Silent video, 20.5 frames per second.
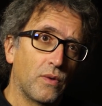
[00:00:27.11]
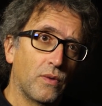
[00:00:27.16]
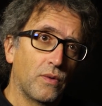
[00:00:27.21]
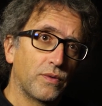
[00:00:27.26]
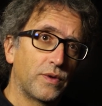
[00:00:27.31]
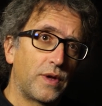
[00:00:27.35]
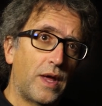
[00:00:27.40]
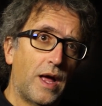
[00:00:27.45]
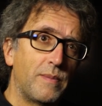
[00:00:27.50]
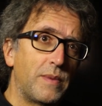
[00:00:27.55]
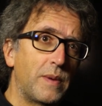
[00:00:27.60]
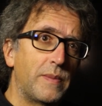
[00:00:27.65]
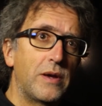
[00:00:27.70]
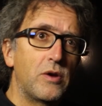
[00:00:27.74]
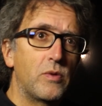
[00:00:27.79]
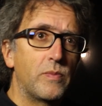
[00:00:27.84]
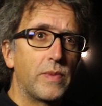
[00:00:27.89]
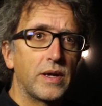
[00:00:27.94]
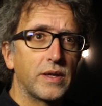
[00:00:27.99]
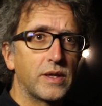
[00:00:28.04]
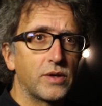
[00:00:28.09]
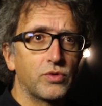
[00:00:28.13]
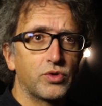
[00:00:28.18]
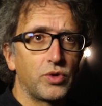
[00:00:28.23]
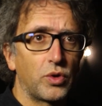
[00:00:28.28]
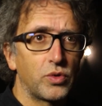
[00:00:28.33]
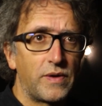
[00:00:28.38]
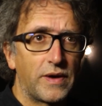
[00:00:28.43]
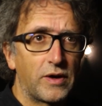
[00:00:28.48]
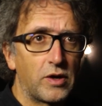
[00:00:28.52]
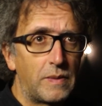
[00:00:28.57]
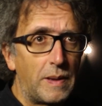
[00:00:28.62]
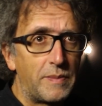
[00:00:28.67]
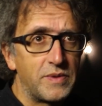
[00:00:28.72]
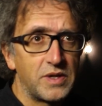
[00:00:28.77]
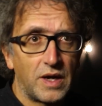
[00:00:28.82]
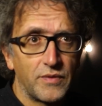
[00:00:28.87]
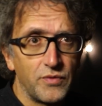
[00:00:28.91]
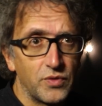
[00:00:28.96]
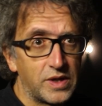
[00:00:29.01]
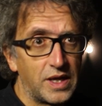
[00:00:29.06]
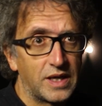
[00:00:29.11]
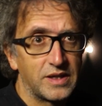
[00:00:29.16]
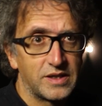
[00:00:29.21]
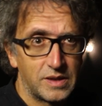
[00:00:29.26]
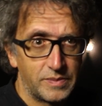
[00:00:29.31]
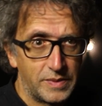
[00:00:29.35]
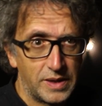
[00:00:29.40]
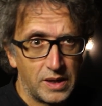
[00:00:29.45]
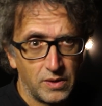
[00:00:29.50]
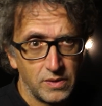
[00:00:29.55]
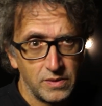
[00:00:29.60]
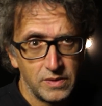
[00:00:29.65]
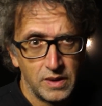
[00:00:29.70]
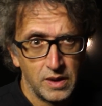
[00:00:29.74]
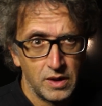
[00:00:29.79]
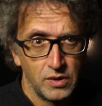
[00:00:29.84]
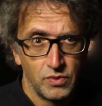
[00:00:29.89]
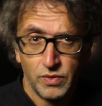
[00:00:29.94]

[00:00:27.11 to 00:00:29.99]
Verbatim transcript: un bébé humain naît aujourd'hui avec le même cerveau qu'il y a 6000 ans,